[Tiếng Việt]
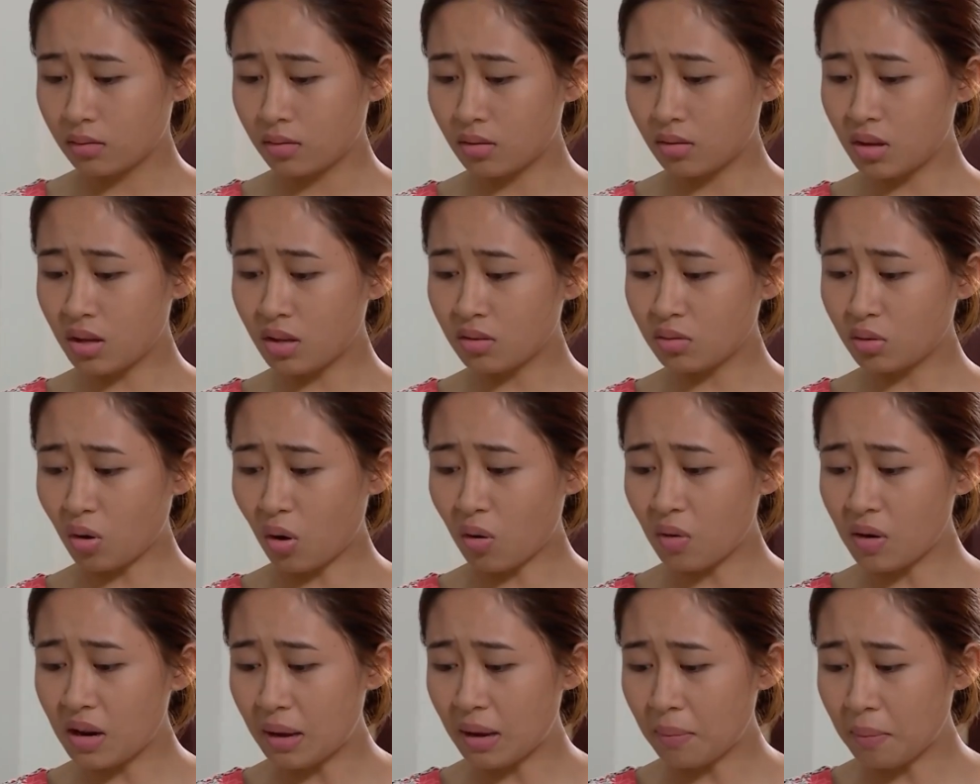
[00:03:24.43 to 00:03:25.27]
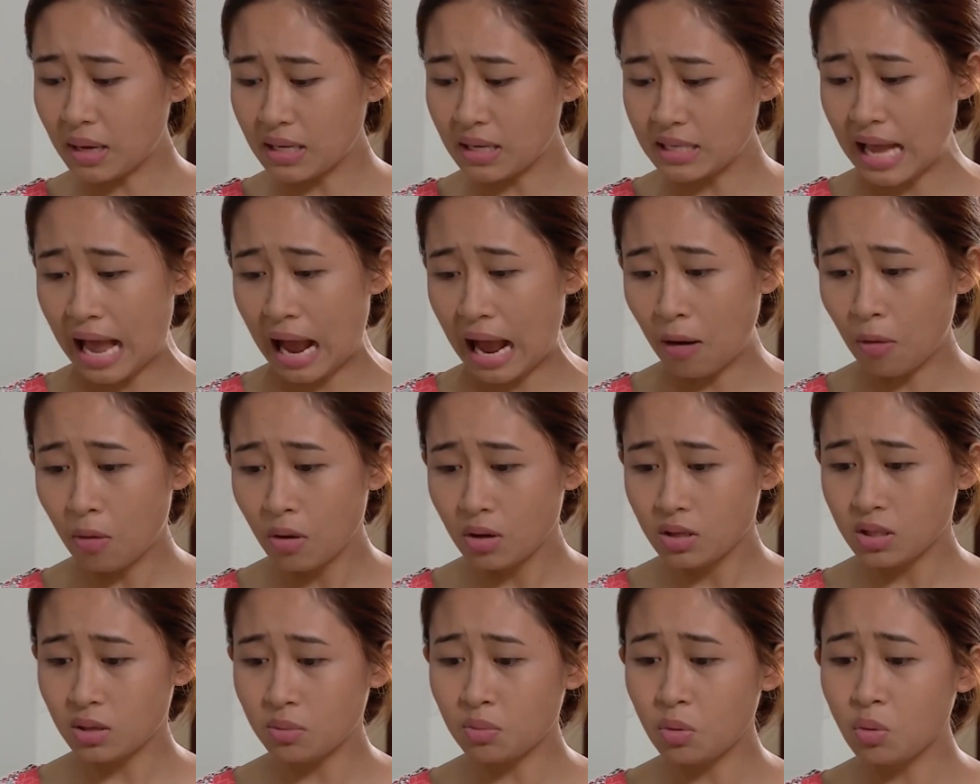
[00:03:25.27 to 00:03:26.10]
tự nhiên cho đi ăn mì xào
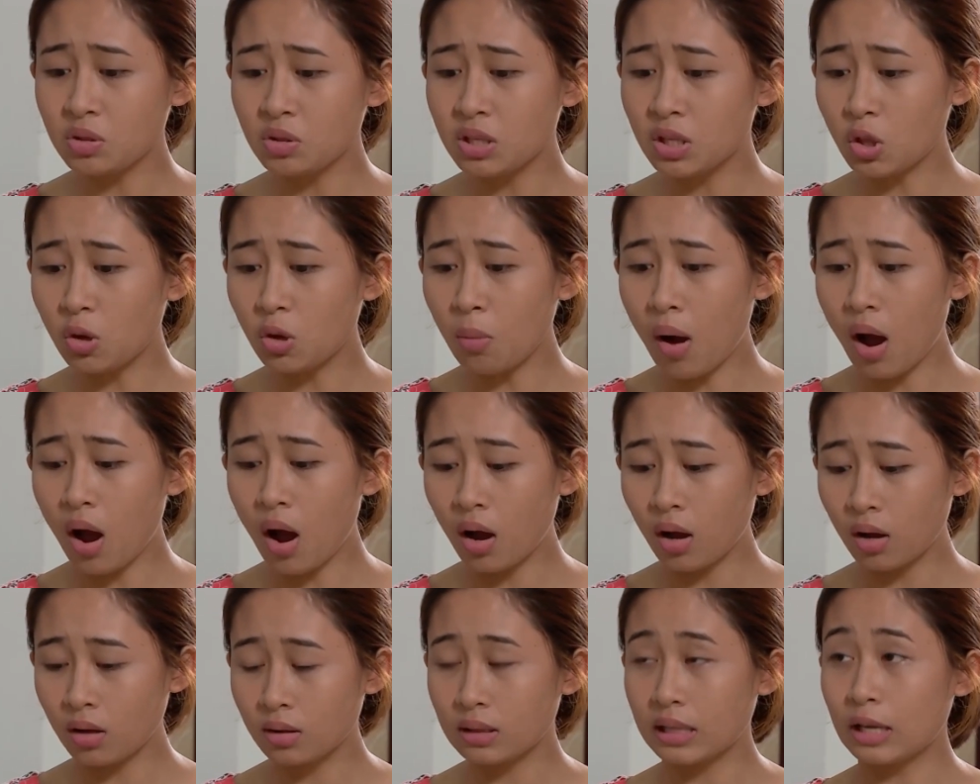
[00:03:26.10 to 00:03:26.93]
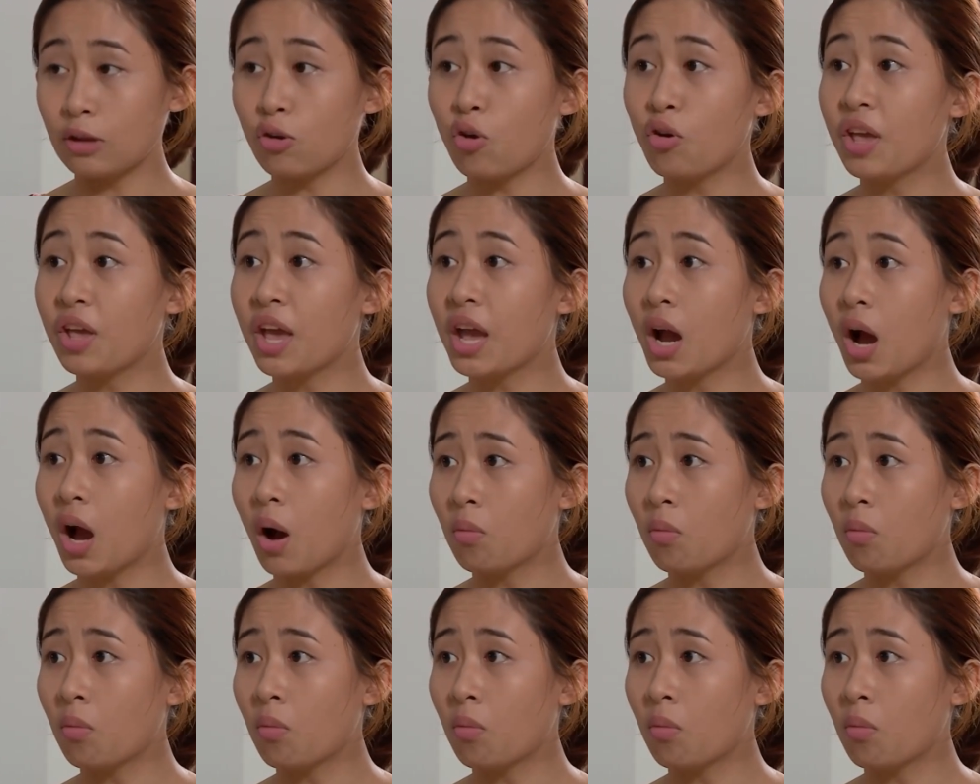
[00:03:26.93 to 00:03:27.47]
xong núi sinh tố bơ thấy điều gì